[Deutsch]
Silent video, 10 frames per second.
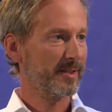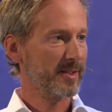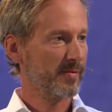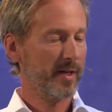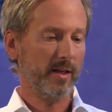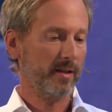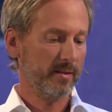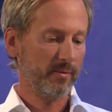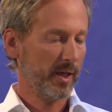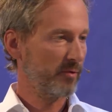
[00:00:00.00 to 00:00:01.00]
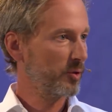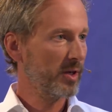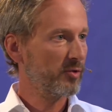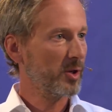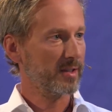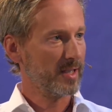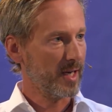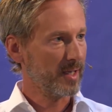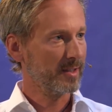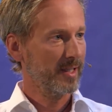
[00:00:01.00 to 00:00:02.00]
Äh, es war eben eh ja ein wundervoller
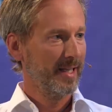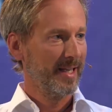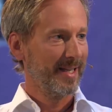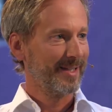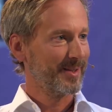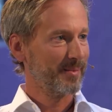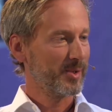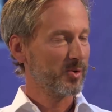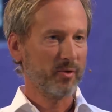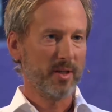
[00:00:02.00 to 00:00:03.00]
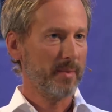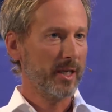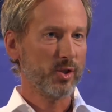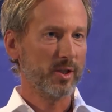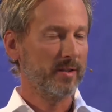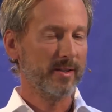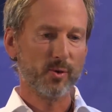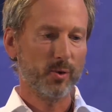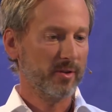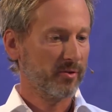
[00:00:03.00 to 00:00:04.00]
Tag äh, mit so vielen Menschen,
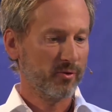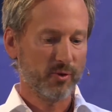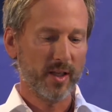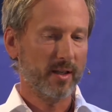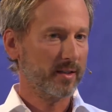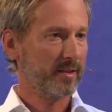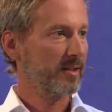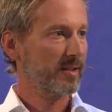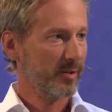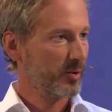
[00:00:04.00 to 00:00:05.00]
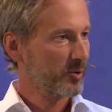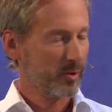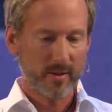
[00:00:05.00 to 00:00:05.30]
so eine friedliche und, mhm.